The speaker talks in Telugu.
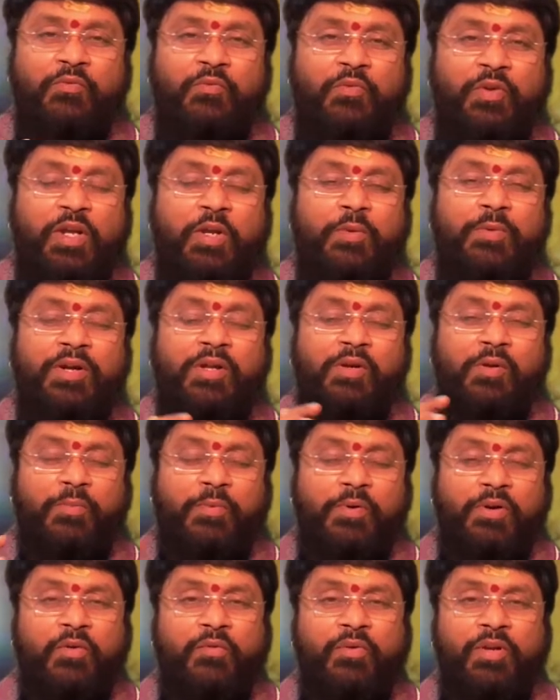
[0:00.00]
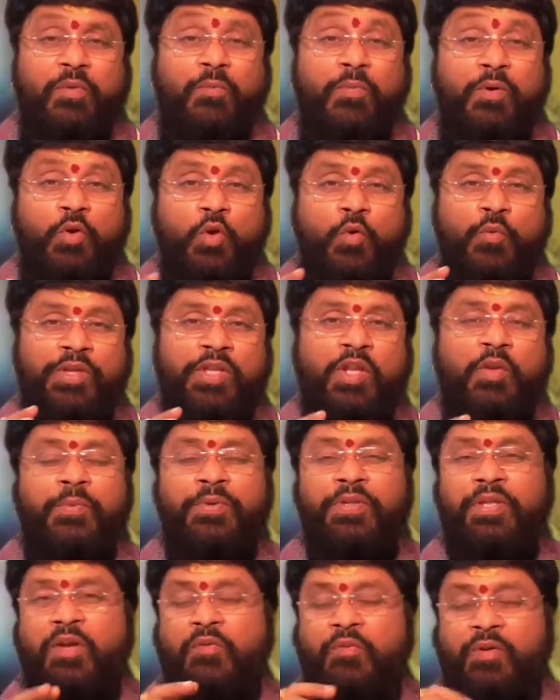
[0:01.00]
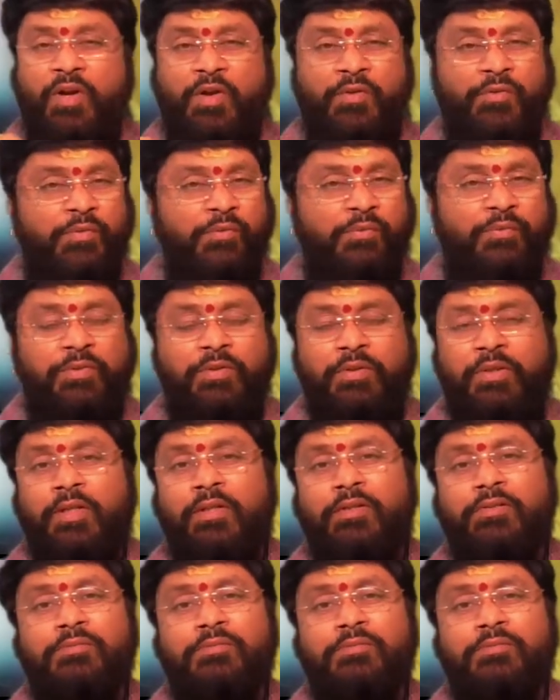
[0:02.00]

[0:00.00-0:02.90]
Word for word: వెలువడకపోవడం వల్ల మనోవేదన పొందే అవకాశం ఉంటుంది